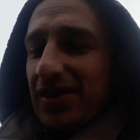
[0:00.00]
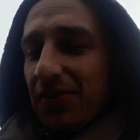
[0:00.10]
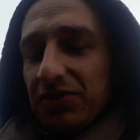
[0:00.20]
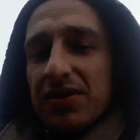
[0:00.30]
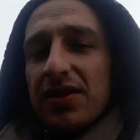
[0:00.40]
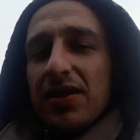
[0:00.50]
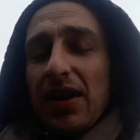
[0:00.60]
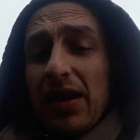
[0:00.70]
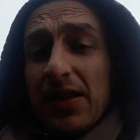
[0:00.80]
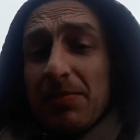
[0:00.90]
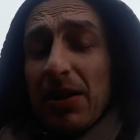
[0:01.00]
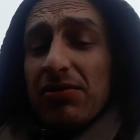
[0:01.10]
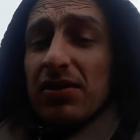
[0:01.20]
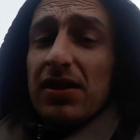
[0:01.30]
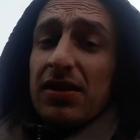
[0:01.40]
dla wszystkich, a
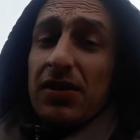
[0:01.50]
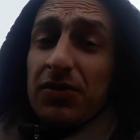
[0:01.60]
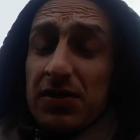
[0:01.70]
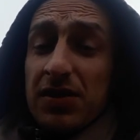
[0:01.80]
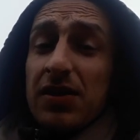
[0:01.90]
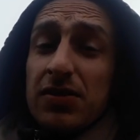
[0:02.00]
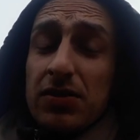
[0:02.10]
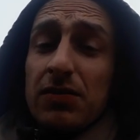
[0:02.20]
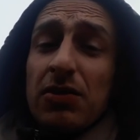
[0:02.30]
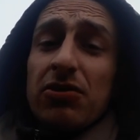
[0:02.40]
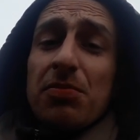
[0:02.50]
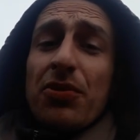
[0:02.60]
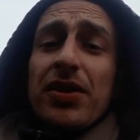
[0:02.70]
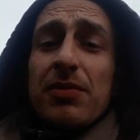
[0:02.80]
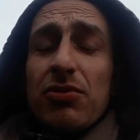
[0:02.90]
najbardziej dla tych wszystkich, co są właśnie
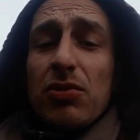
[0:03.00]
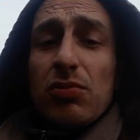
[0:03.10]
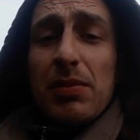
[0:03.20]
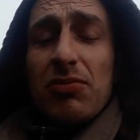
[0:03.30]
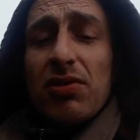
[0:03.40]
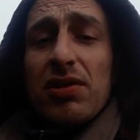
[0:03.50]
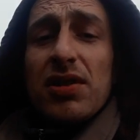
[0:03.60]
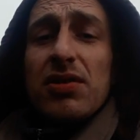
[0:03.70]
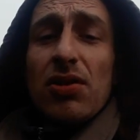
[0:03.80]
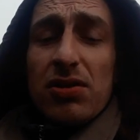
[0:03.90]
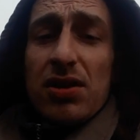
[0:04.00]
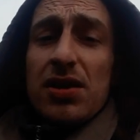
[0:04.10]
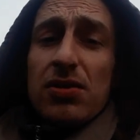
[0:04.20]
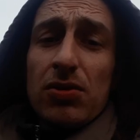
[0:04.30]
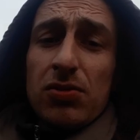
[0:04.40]
poza tym źródłem, czyli do
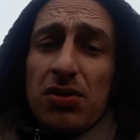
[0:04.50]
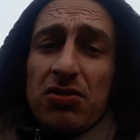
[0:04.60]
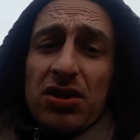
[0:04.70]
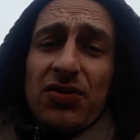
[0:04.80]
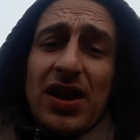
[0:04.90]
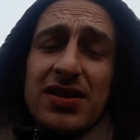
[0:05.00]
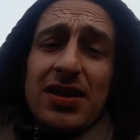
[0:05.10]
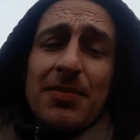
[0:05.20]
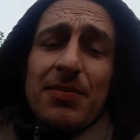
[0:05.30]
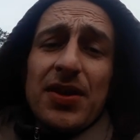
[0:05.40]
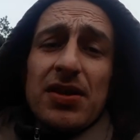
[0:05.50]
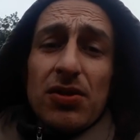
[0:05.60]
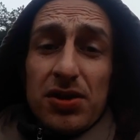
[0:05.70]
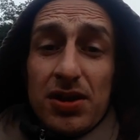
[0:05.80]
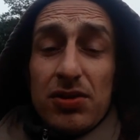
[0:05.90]
tych, do których się zwracam i do
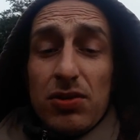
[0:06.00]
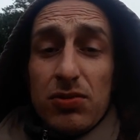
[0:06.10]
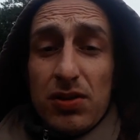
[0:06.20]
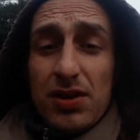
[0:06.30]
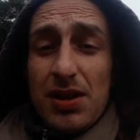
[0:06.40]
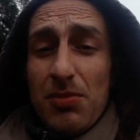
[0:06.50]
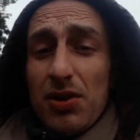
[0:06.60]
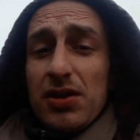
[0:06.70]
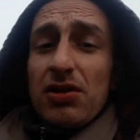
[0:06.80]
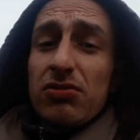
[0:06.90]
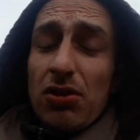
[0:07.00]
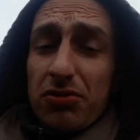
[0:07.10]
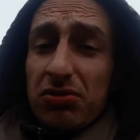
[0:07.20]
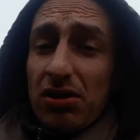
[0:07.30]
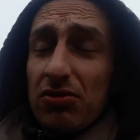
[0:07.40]
tych, do których nie mogę też
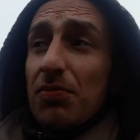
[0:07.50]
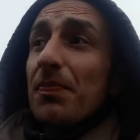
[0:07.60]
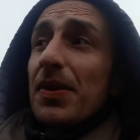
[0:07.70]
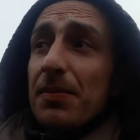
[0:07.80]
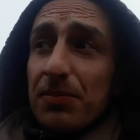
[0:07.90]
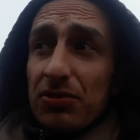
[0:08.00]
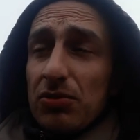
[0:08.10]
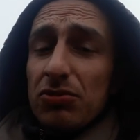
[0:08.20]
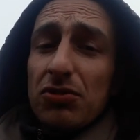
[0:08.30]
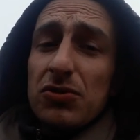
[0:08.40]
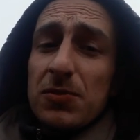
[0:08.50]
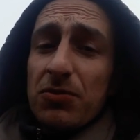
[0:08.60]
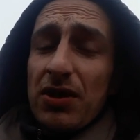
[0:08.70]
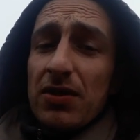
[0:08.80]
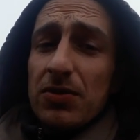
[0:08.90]
dotrzeć przy użyciu
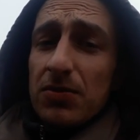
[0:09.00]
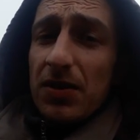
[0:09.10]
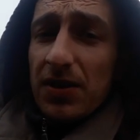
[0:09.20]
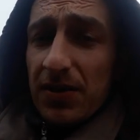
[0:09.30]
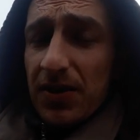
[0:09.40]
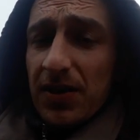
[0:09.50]
sprzętu, nie?